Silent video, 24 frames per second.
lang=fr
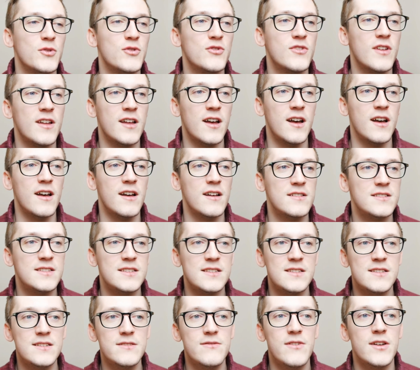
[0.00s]
pense à
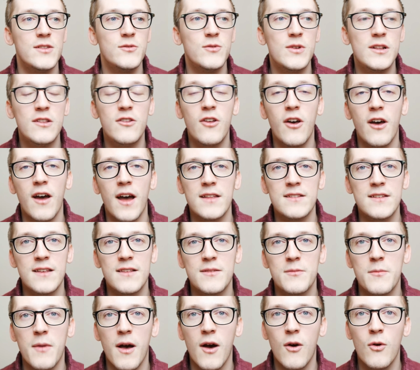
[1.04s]
Cindy Van Wilder,
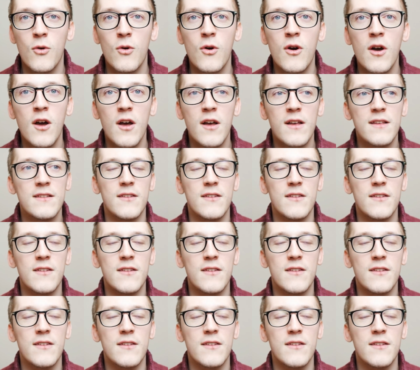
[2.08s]
Agnès Marot,